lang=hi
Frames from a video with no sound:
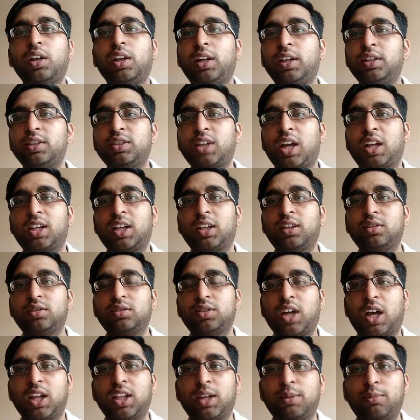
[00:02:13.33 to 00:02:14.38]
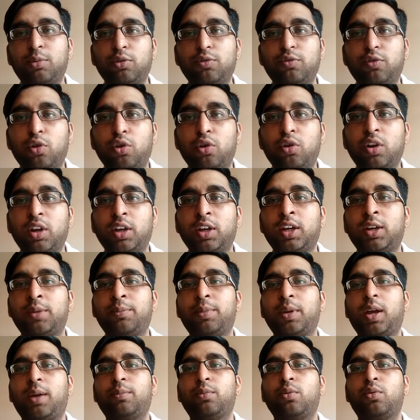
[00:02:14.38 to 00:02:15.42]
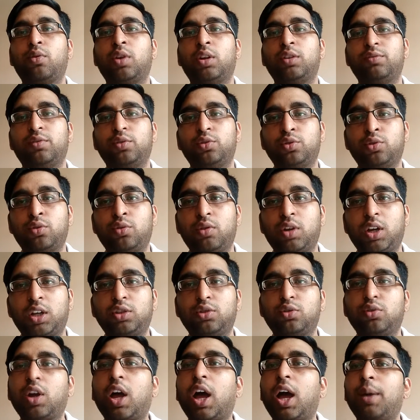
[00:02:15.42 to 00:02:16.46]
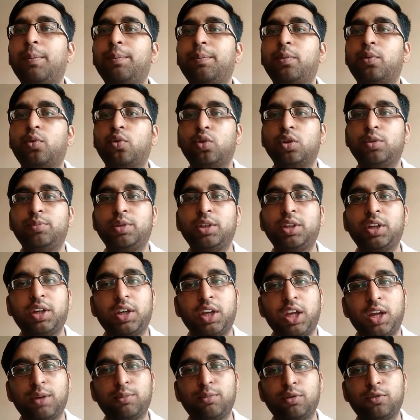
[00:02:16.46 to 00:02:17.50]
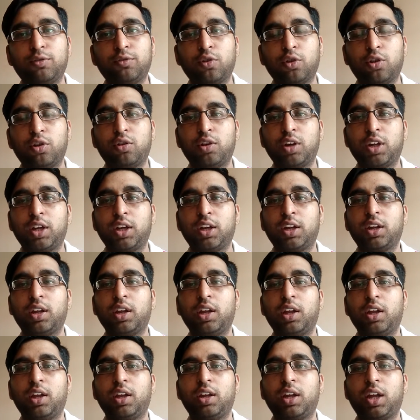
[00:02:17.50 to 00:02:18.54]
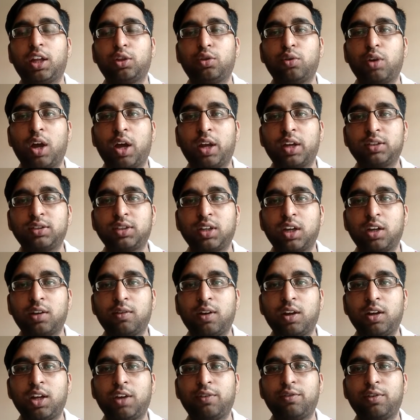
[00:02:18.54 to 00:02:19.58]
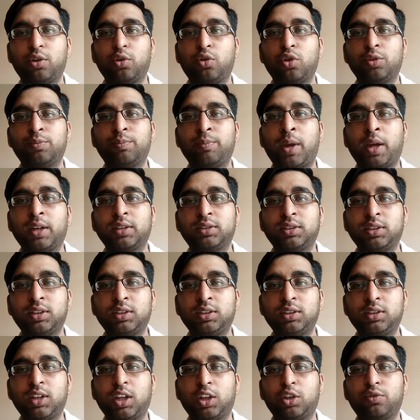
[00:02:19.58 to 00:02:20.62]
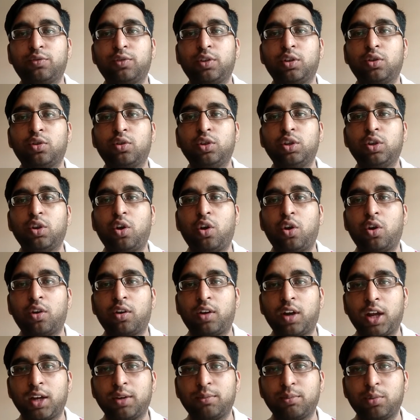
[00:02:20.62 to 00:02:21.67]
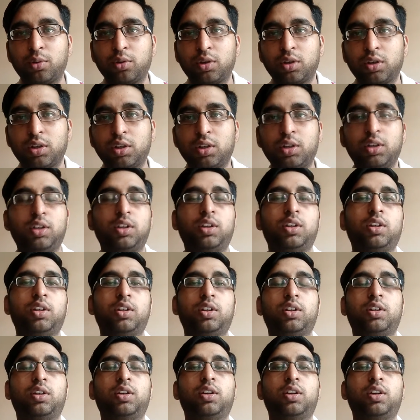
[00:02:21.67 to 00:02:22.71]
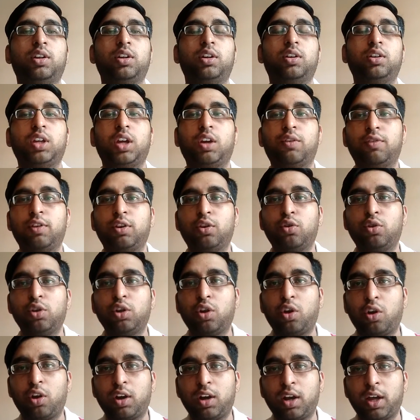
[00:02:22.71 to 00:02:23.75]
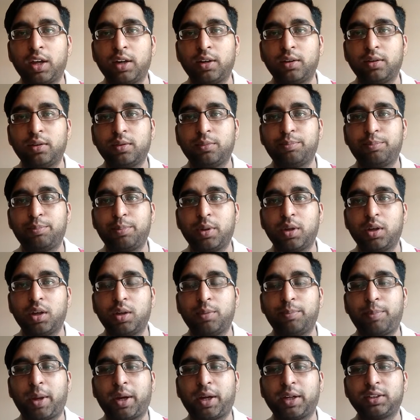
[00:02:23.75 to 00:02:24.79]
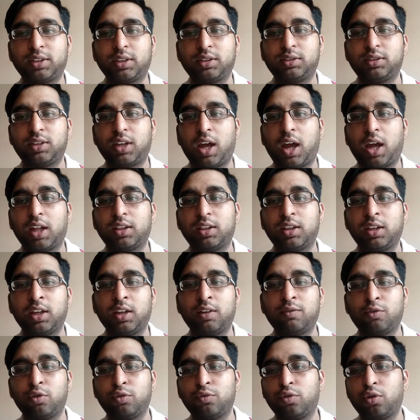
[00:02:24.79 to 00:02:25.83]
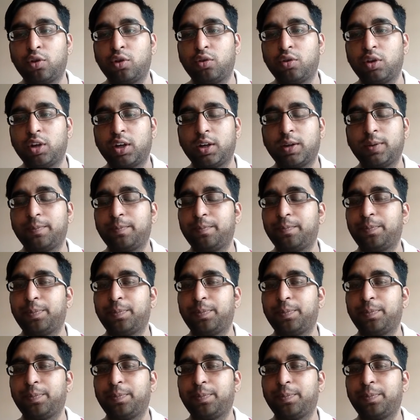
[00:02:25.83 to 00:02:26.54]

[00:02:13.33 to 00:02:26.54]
लेकिन ज़्यादा ज़्यादा बुक फॉलो करने पे आपको कन्फ्यूजन होगा तो आप कोई भी एक बुक फॉलो करें या तो आर एस अग्रवाल या फिर कोई मैगज़ीन या तो फिर कोई ऑनलाइन बुक या फिर कोई ऑनलाइन पैकेजेस आते हैं वो फॉलो करें